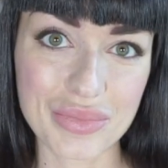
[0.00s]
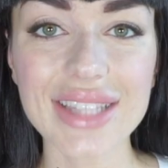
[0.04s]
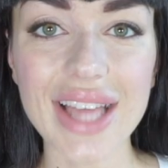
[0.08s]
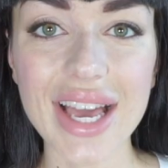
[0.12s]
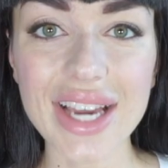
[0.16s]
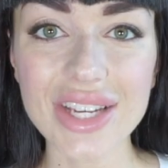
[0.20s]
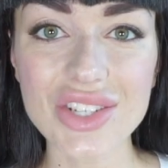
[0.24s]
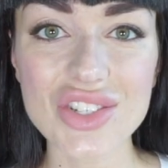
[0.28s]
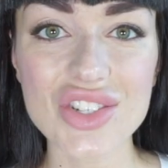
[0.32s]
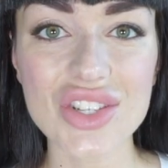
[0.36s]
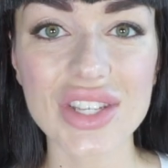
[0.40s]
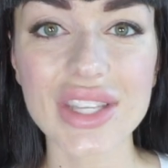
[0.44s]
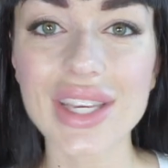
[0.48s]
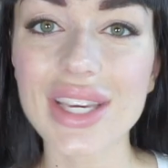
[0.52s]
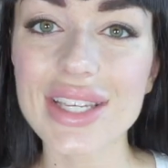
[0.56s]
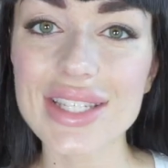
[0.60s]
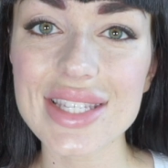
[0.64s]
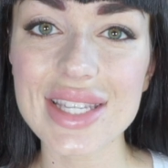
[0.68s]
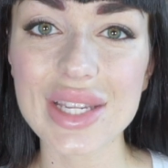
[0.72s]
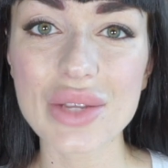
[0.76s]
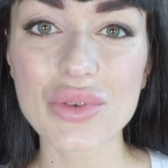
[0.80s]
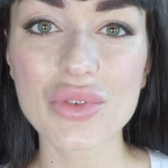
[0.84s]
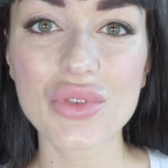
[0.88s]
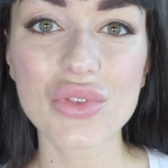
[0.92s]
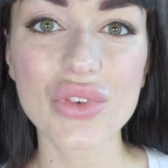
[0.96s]
Также,
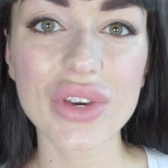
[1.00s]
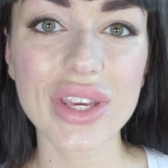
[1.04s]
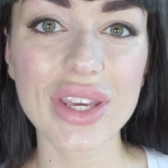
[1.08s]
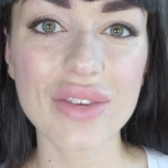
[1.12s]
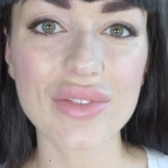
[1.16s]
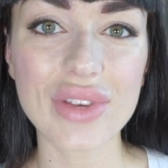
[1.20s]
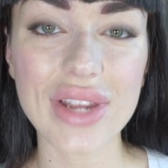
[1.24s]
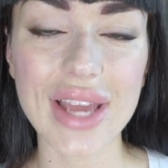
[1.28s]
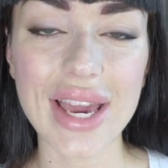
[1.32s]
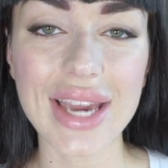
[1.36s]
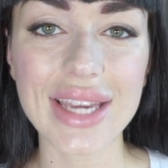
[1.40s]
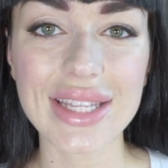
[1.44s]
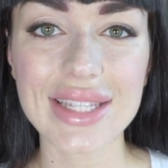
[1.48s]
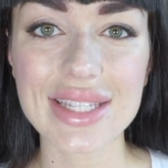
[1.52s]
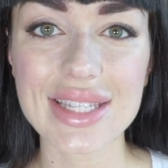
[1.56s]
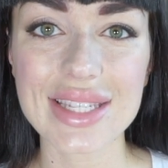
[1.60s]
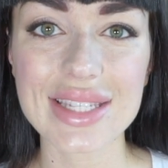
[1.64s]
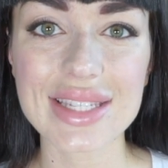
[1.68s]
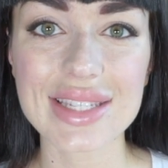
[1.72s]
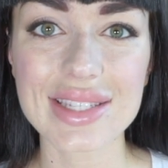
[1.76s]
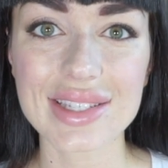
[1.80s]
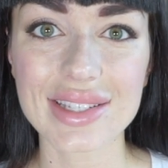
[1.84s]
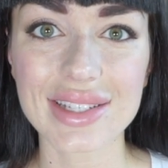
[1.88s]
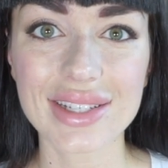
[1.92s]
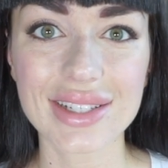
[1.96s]
если вы
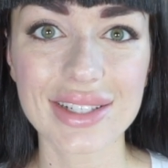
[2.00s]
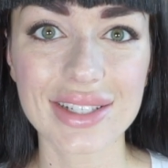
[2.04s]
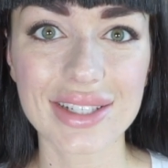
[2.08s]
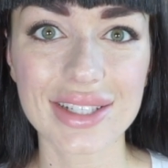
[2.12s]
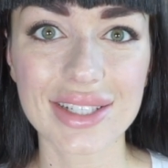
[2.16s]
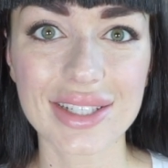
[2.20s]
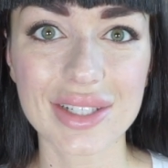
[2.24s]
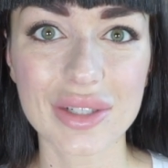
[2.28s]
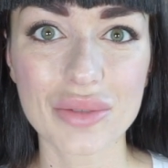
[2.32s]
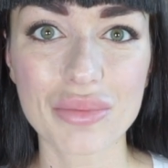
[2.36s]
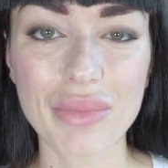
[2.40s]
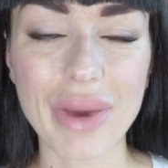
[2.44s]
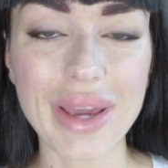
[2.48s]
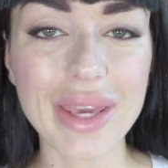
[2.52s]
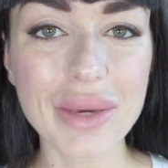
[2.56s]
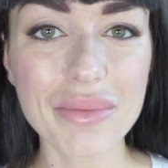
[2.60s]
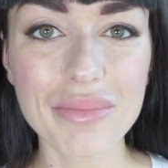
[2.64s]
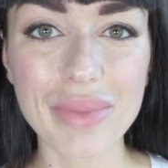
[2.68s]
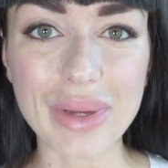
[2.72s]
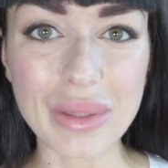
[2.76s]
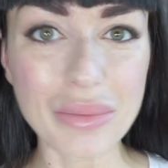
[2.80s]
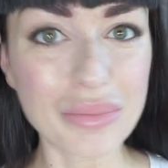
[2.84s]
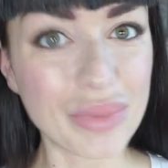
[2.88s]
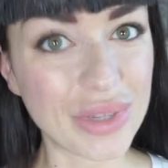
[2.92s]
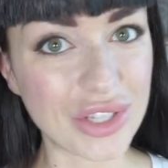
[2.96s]
являетесь э, моим
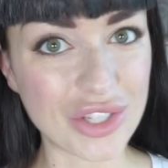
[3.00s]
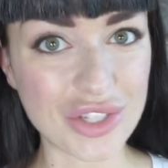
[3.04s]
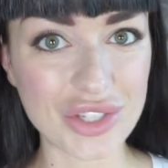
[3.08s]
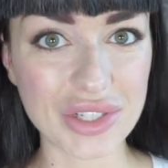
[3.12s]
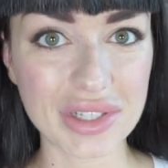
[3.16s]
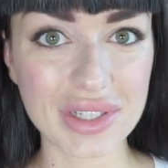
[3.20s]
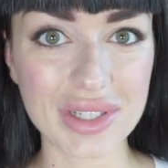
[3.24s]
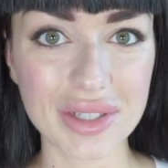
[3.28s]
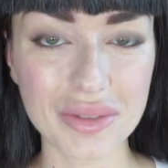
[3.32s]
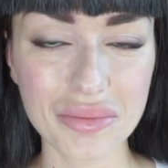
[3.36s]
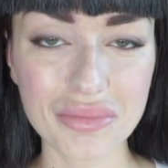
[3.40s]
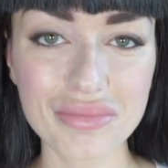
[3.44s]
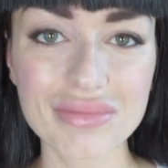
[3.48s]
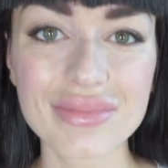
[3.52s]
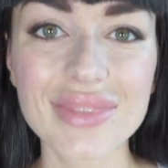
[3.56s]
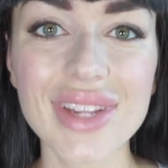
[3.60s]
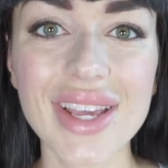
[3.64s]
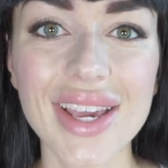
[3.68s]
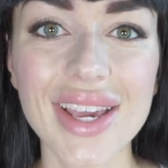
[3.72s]
подписчиком